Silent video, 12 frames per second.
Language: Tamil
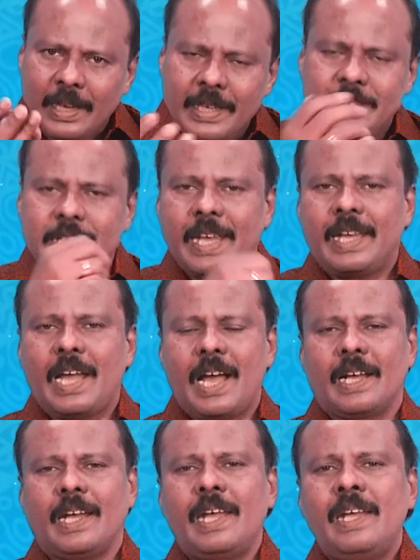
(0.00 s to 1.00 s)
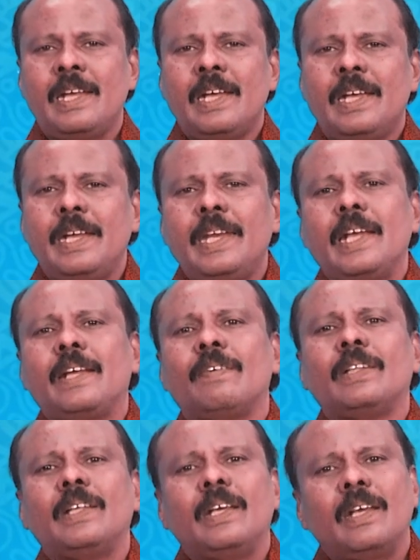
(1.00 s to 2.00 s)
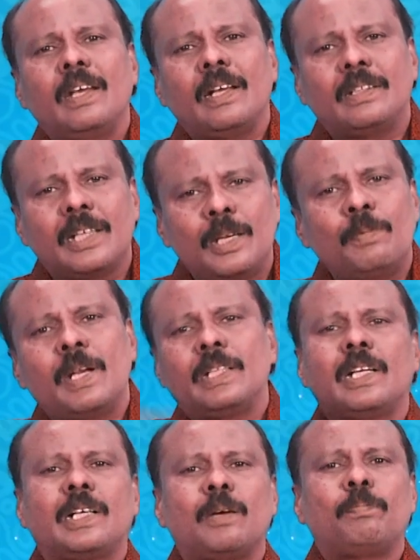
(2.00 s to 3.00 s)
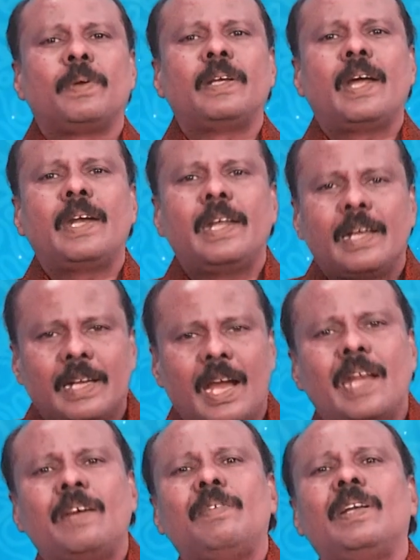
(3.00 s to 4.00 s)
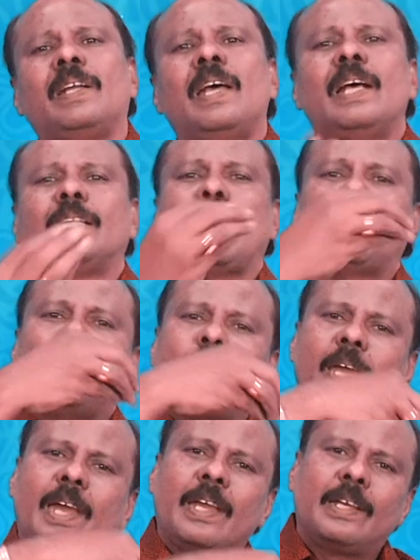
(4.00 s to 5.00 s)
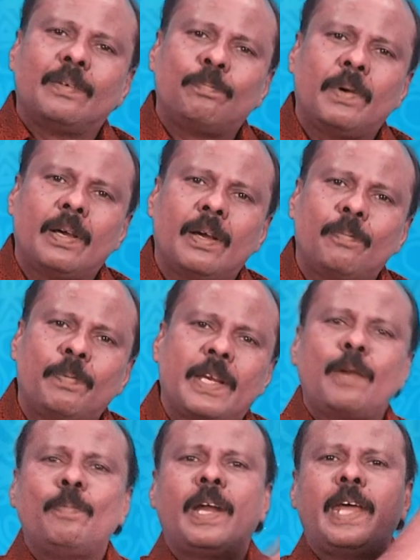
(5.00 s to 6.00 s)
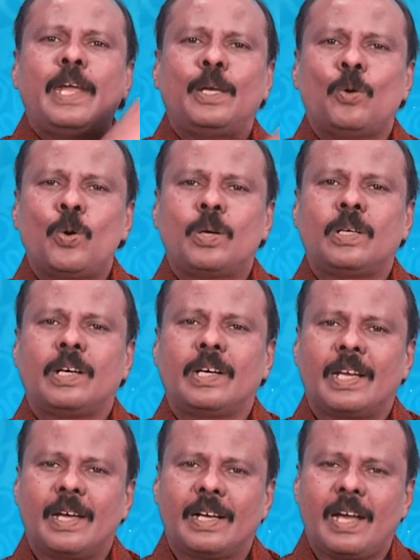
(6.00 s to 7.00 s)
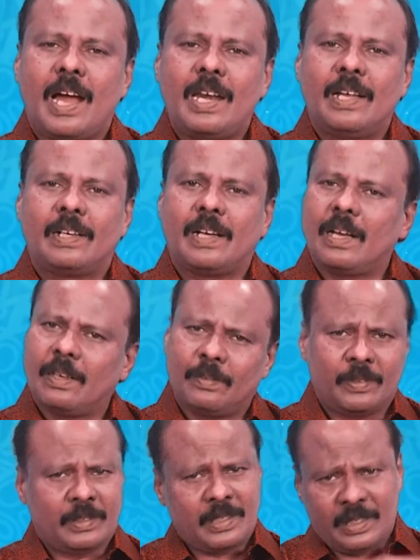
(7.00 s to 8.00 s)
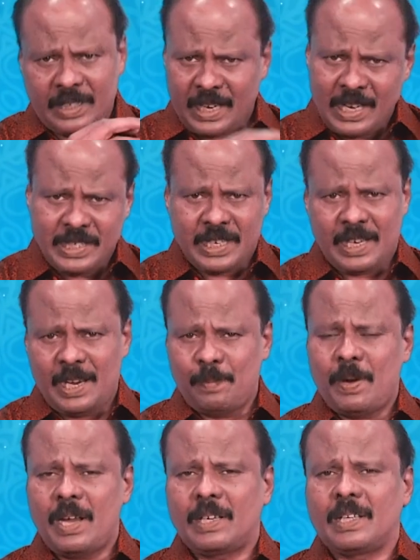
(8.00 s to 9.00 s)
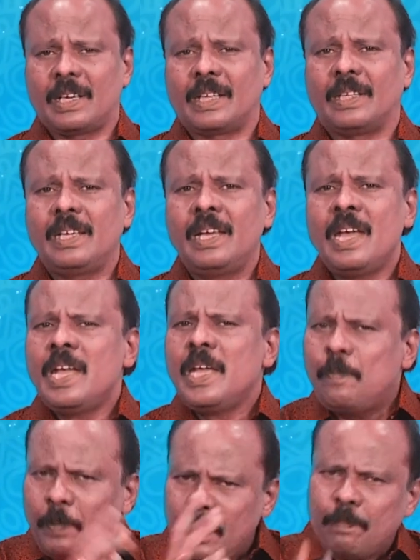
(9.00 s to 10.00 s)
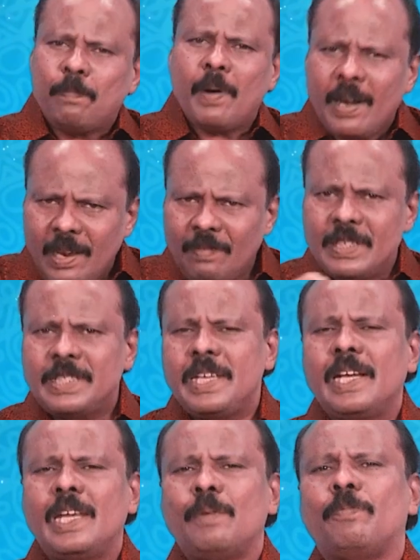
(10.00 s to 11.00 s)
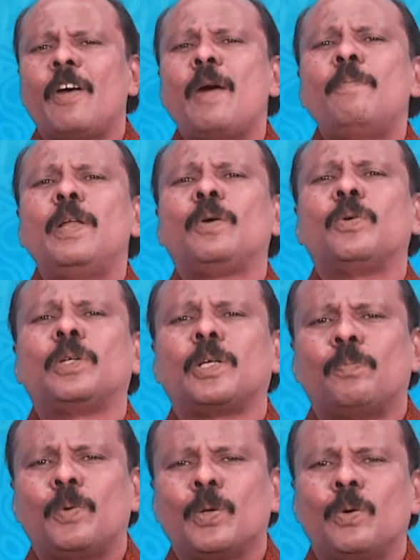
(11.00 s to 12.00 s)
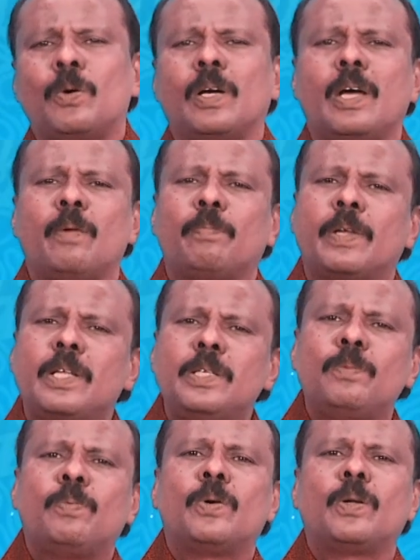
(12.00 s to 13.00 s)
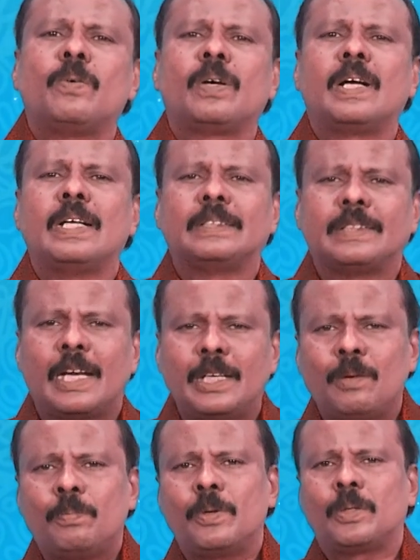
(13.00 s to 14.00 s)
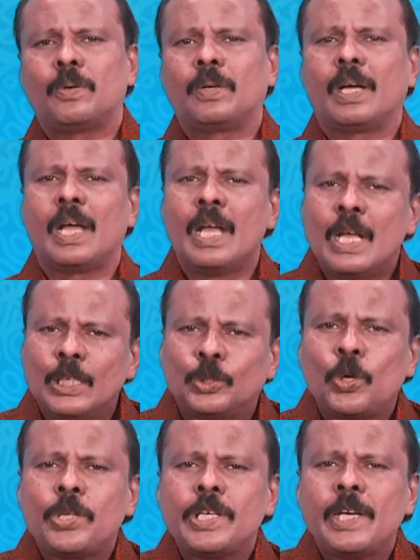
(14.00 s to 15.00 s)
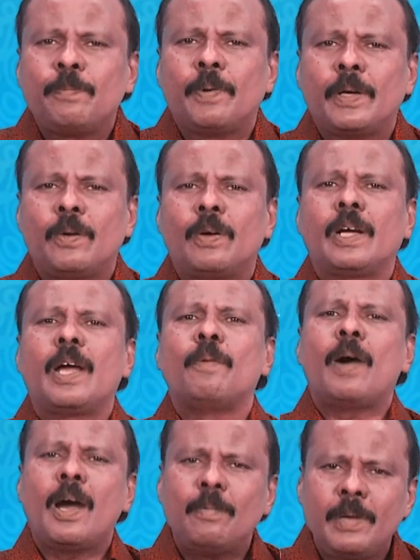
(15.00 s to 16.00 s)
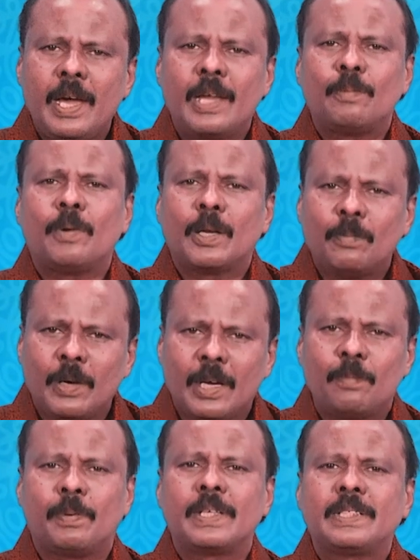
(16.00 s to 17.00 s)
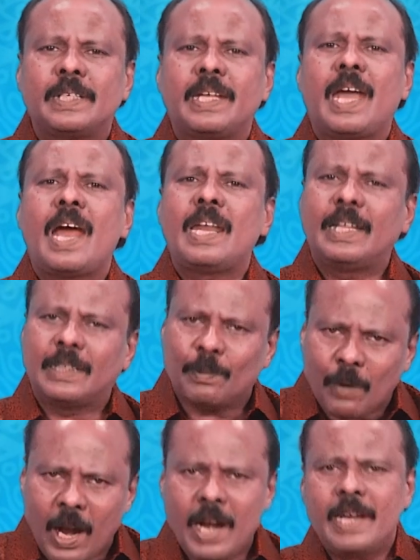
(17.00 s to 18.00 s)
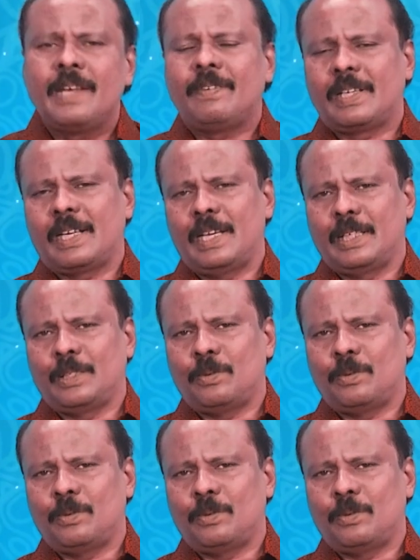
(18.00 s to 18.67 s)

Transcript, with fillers: இச்சைக்காக இன்றைக்கி வந்து திருமணத்திற்கு பின்னாடி கணவன் தன்னுடைய இப்போ பிறர்மனை நோக்குகிற கால நிகழ்ச்சிகளை பார்க்கிறது இப்படி பல விஷயங்களை ஃபேமிலி கோர்ட்டுக்கு போனவங்க பிரிஞ்சு போனவங்க சண்டை போட்டவங்க சூசைட் பண்ணவங்க மாமியார் மருமகள் பிரச்சனையால் இந்த மாண்டவர்கள் இந்த